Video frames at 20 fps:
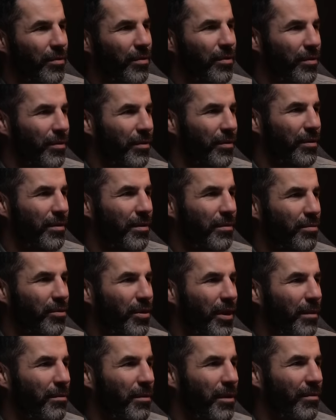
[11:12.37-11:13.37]
to jest
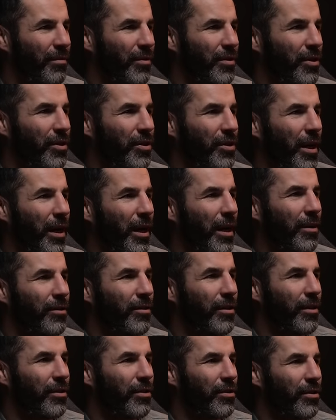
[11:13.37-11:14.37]
przynajmniej 20
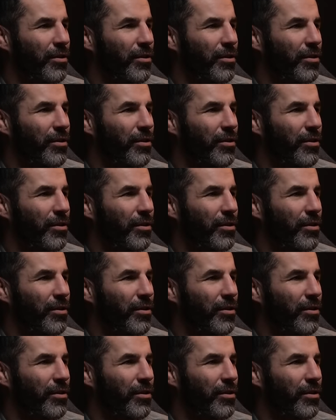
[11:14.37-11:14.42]
lat, nie?